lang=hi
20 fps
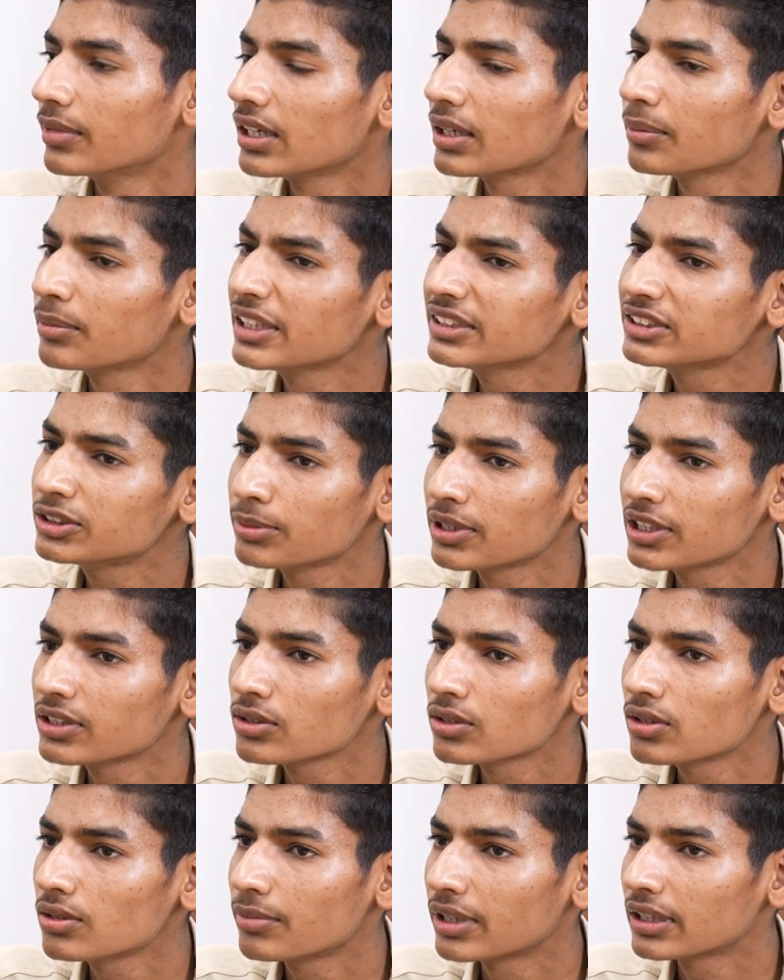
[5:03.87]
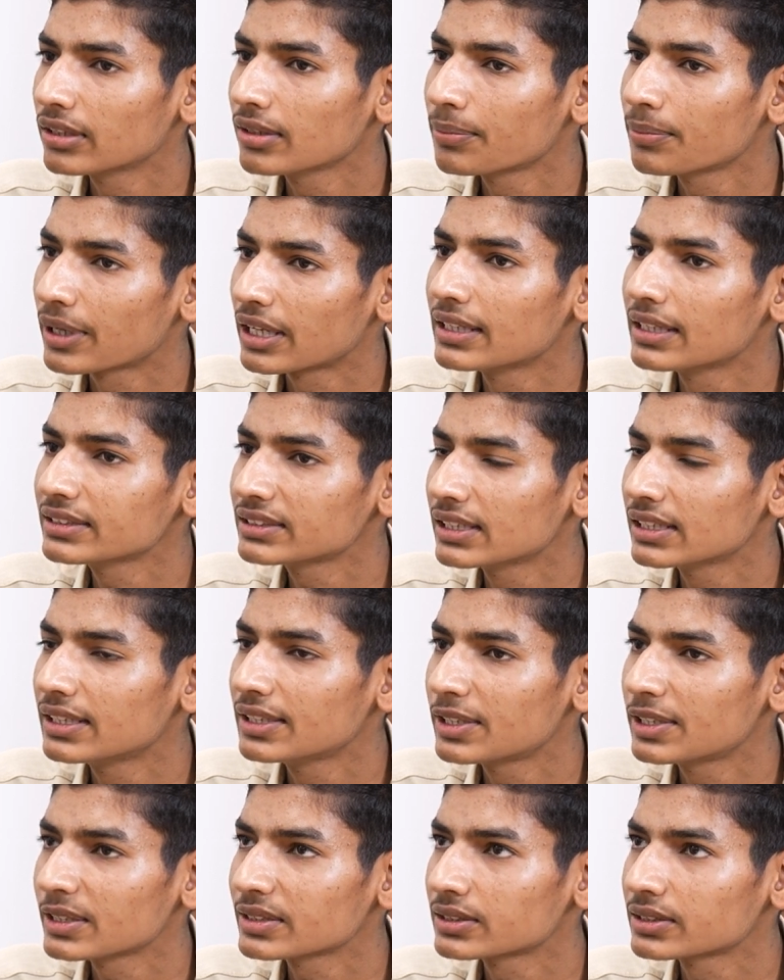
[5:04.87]
मेरा मैथ्स में तो मतलब पहले से
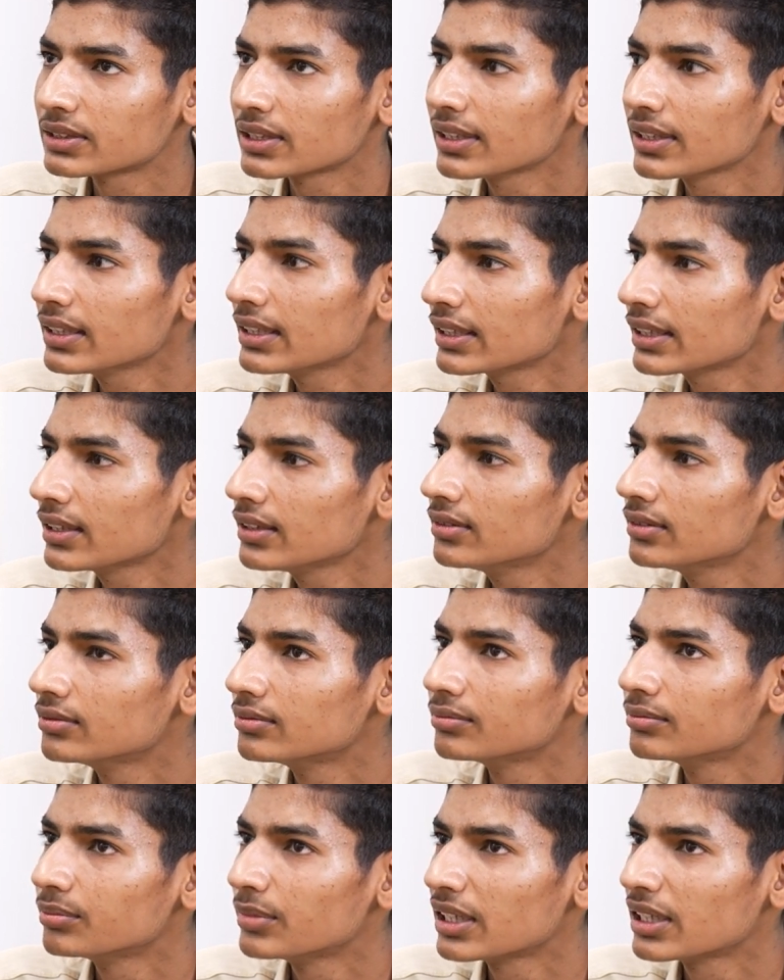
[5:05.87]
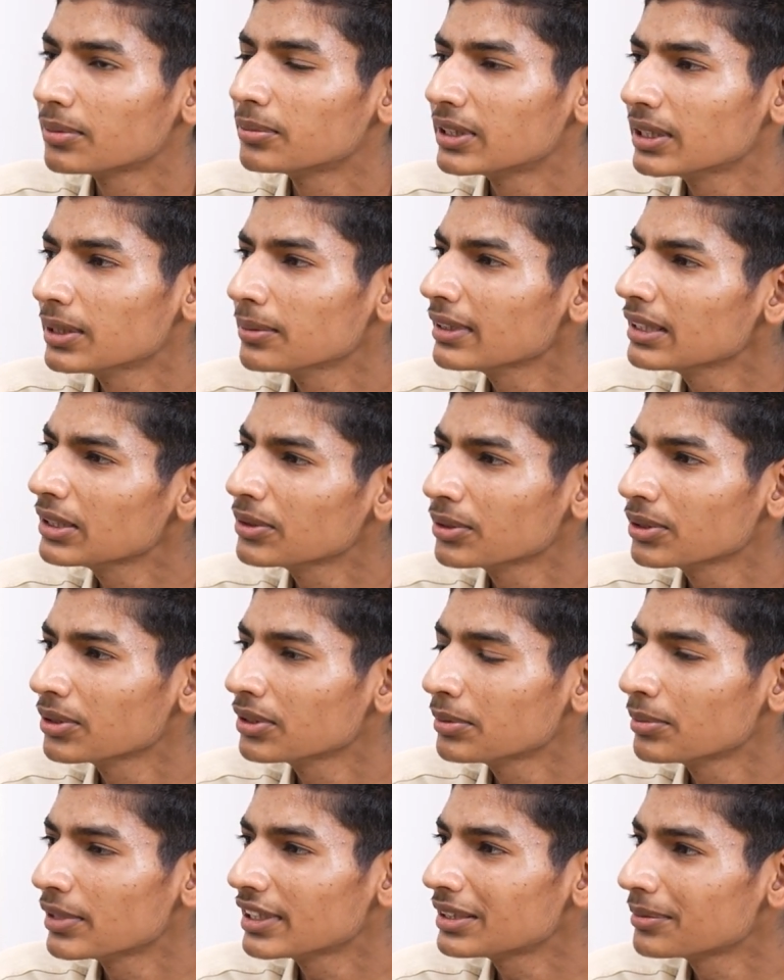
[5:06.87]
इंटरेस्ट था लेकिन मेरे बड़े भाई
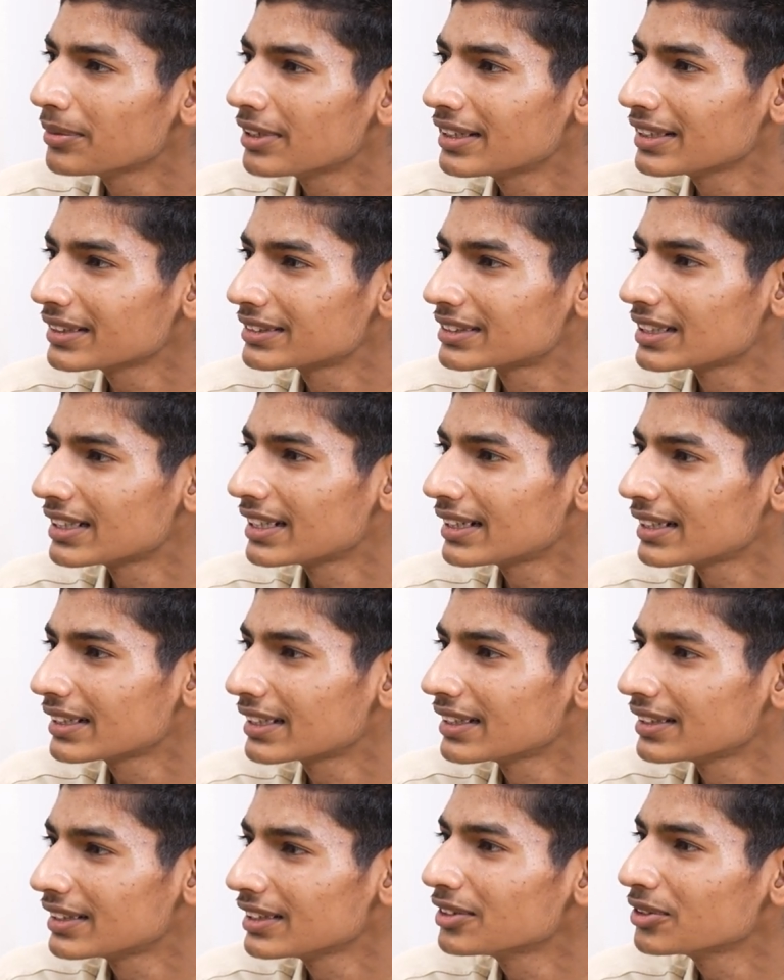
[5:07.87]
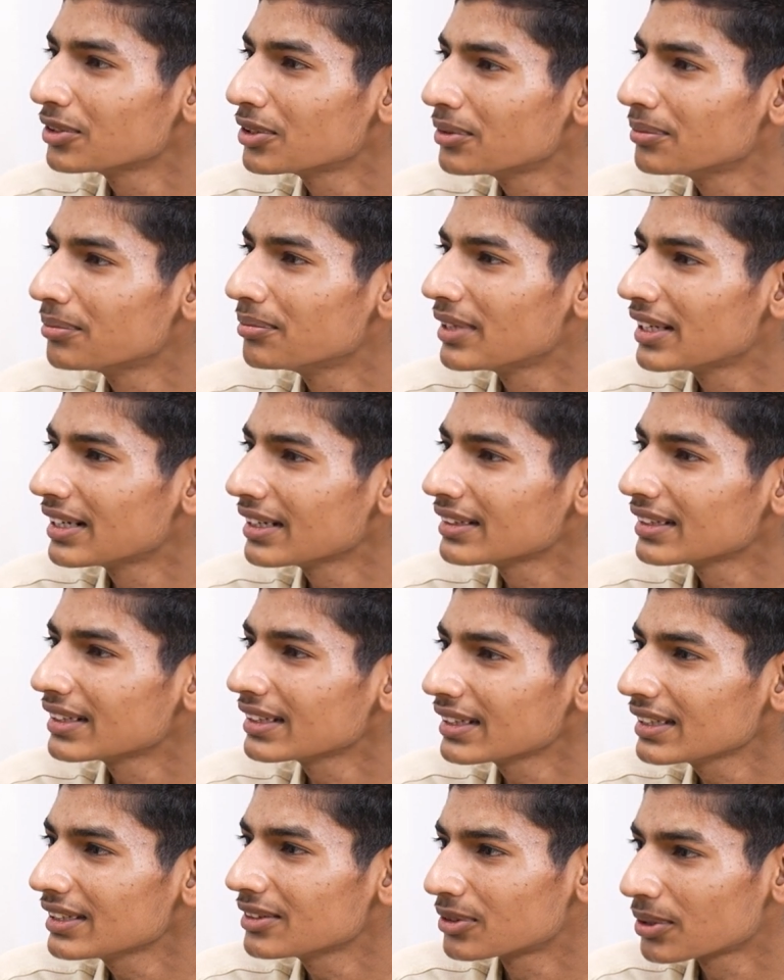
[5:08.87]
उन्होंने मैथमेटिक्स ले रखी थी तो मेरा था
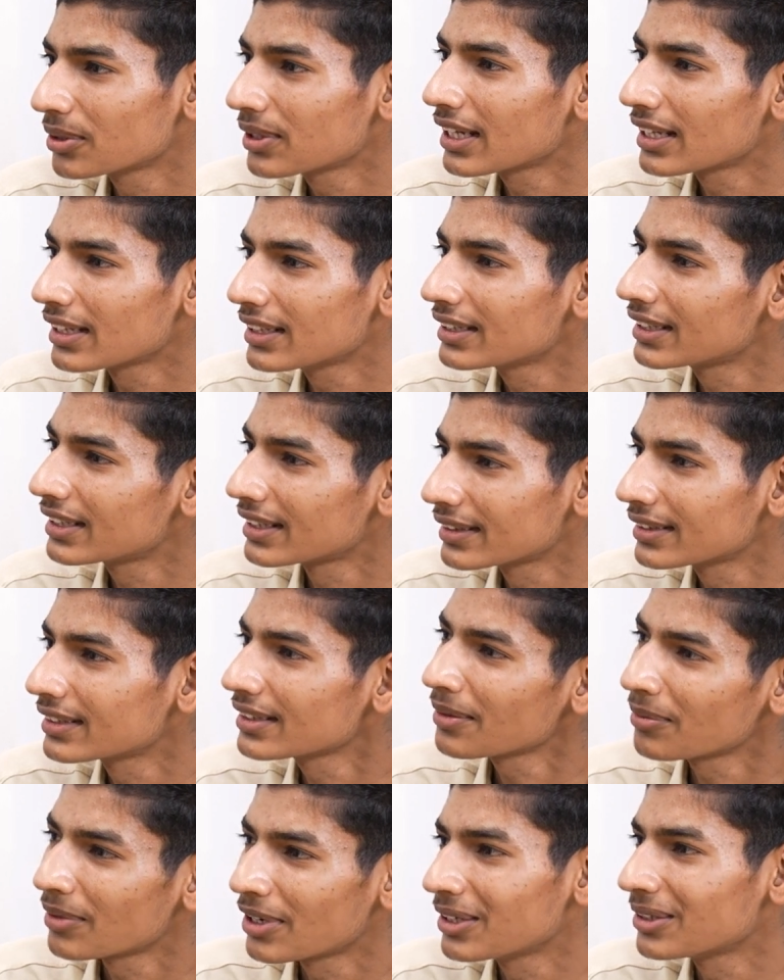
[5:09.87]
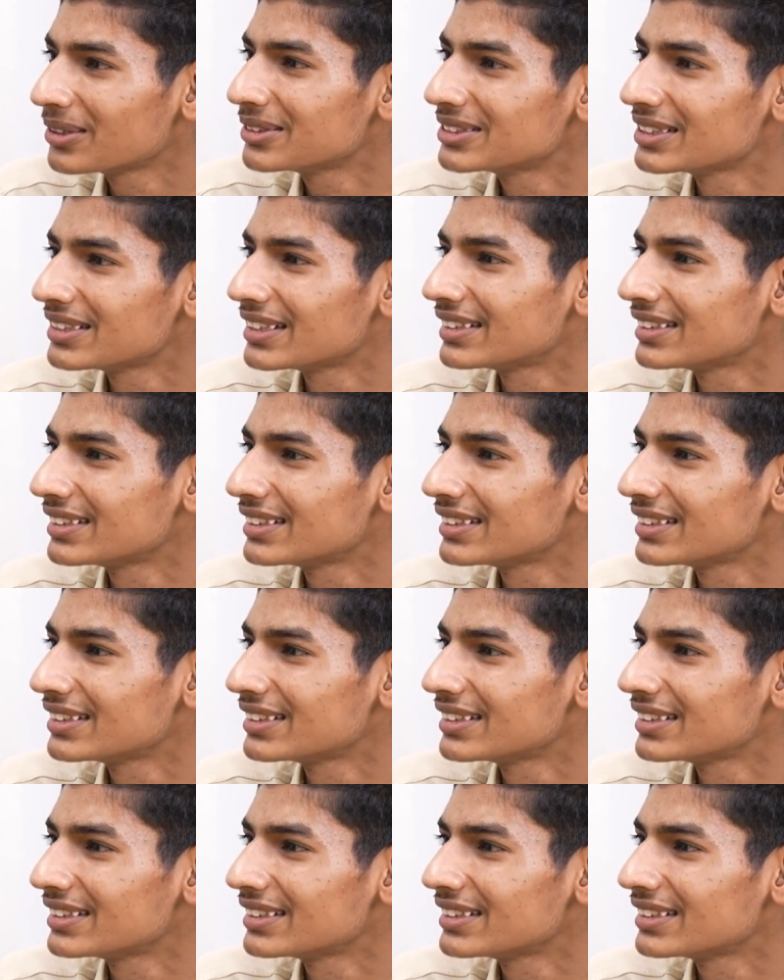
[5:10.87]
कि थोड़ा अलग करते हैं बायोलॉजी ले